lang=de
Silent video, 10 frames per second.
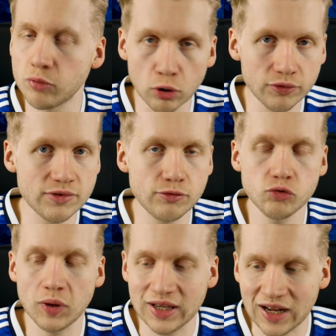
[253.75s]

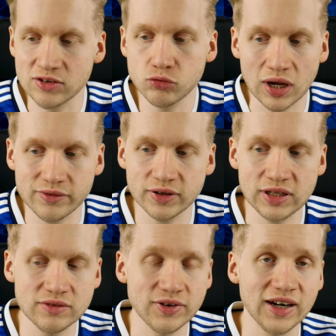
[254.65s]
Profifußball kannst du einfach
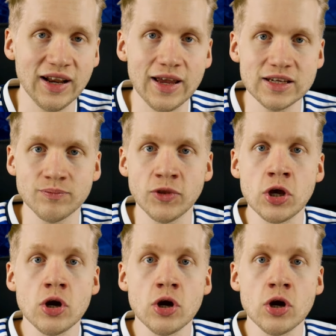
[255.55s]
nicht vergleichen